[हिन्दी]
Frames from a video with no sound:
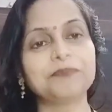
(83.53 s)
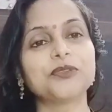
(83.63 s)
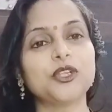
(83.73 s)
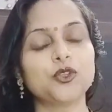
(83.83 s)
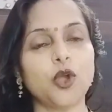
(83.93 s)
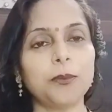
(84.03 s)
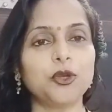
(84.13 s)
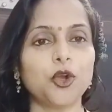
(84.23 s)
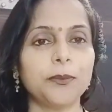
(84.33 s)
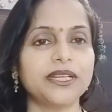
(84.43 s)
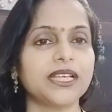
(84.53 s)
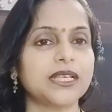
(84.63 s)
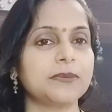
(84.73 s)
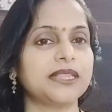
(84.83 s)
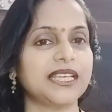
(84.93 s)
तो आप लोग कॉमेंट
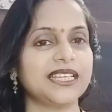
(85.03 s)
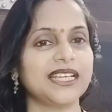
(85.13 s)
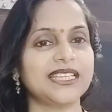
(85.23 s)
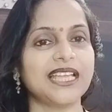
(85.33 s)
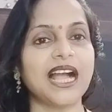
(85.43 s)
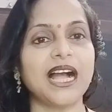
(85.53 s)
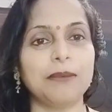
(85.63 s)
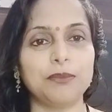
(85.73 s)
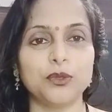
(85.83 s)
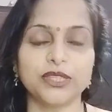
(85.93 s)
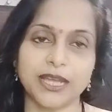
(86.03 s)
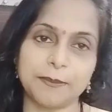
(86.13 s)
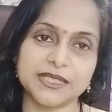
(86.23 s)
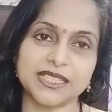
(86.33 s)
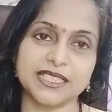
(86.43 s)
करके बताइएगा कि आप लोग क्या
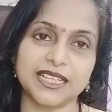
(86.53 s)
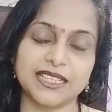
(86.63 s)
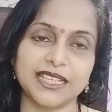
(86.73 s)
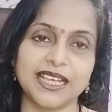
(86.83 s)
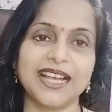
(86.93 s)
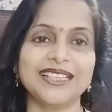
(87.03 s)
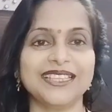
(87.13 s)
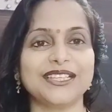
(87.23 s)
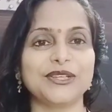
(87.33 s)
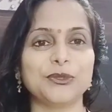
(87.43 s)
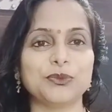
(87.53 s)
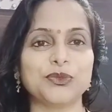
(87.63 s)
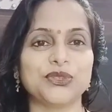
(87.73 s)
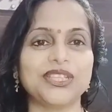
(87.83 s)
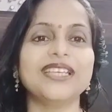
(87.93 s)
पसंद करते हैं अंदर की
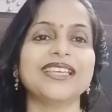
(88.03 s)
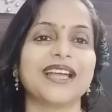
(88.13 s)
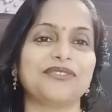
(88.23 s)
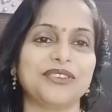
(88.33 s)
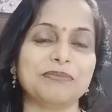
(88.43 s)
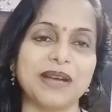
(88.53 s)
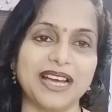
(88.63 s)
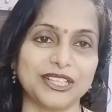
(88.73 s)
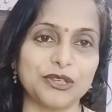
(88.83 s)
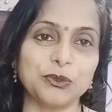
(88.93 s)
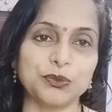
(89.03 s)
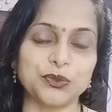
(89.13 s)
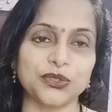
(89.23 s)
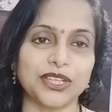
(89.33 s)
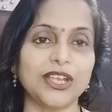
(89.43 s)
खूबसूरती या फिर बाहर की
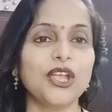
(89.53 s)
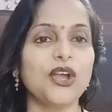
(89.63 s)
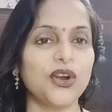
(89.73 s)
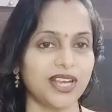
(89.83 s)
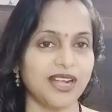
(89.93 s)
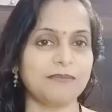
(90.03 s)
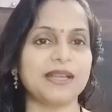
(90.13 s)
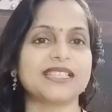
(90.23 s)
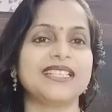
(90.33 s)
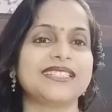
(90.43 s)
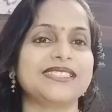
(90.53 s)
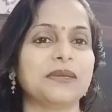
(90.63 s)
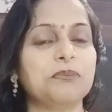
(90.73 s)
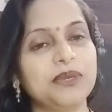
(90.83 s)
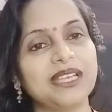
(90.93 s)
खूबसूरती और हाँ बैचलर
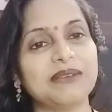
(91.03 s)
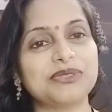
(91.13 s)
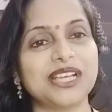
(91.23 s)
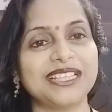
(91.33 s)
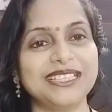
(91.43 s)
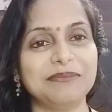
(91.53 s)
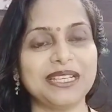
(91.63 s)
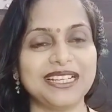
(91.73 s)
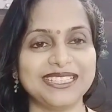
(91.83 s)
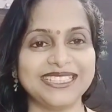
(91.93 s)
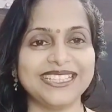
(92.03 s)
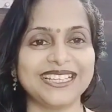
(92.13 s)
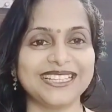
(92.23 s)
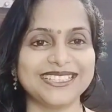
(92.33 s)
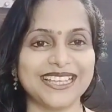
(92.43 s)
जब भी आप शादी में लड़की
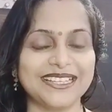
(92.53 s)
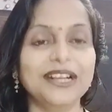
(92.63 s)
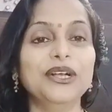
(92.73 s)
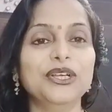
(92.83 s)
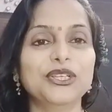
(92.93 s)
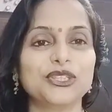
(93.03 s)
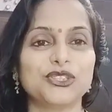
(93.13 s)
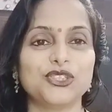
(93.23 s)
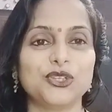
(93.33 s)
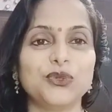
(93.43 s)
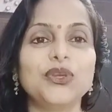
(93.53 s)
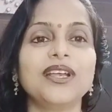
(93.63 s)
देखने जाए ना तो ज़रूर